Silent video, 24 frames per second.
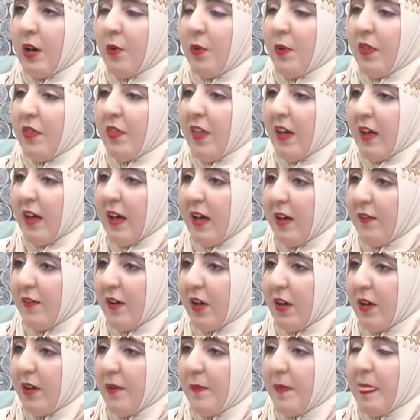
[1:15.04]

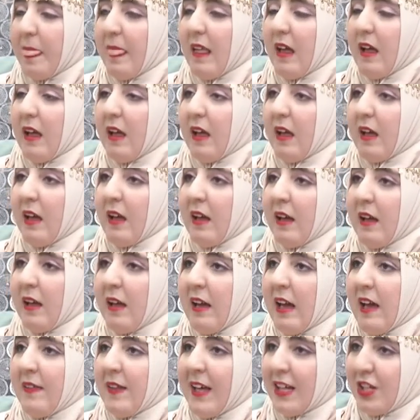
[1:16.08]
والثقافة آه،
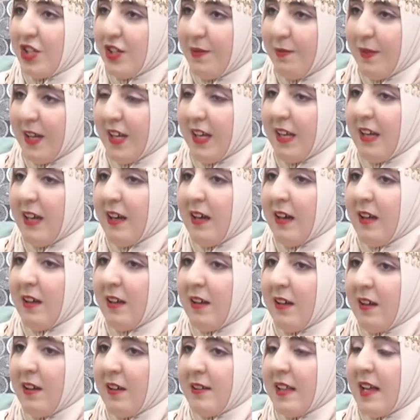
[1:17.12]
هذه
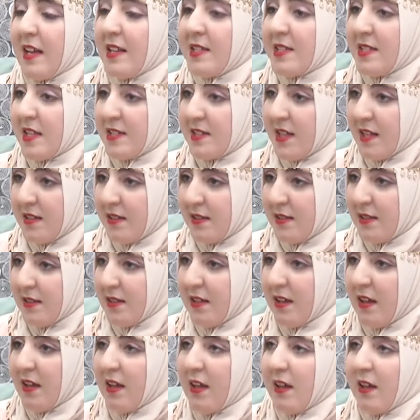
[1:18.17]
الجمعية
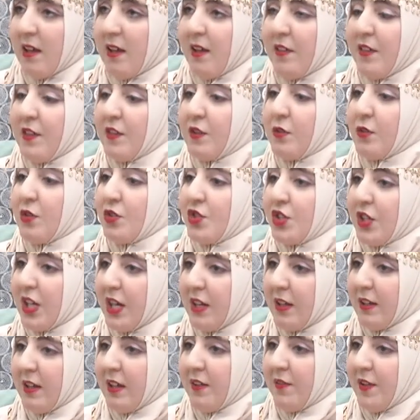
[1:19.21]
تأسست
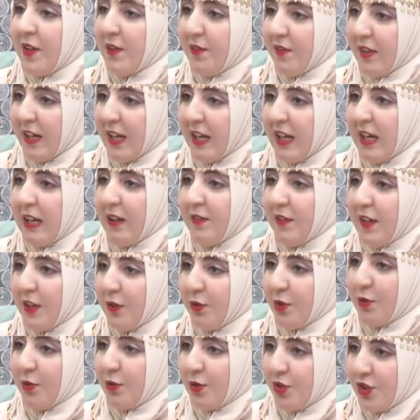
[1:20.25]
22 فيفري
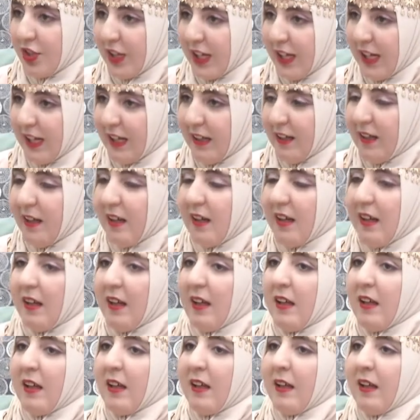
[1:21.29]
2021
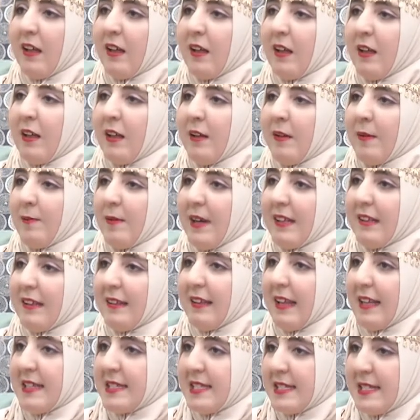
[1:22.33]
آه، بعد
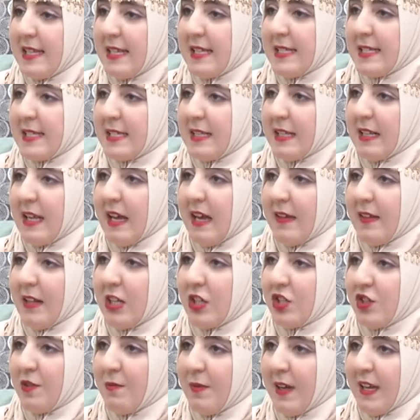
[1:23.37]
التأسيس لهذه
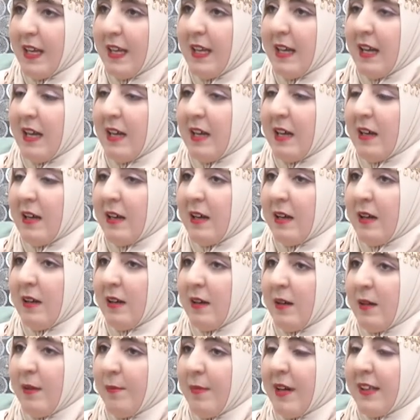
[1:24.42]
الجمعية
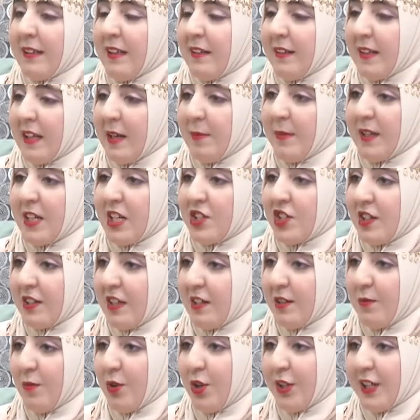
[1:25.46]
آه، بادرنا
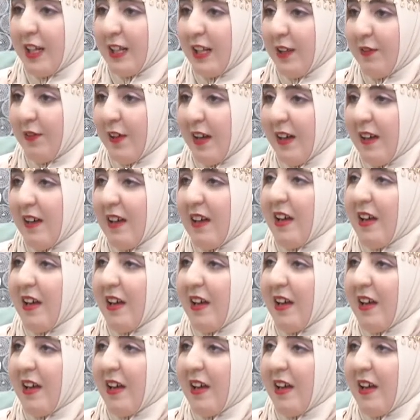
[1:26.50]
بنشاطات مختلفة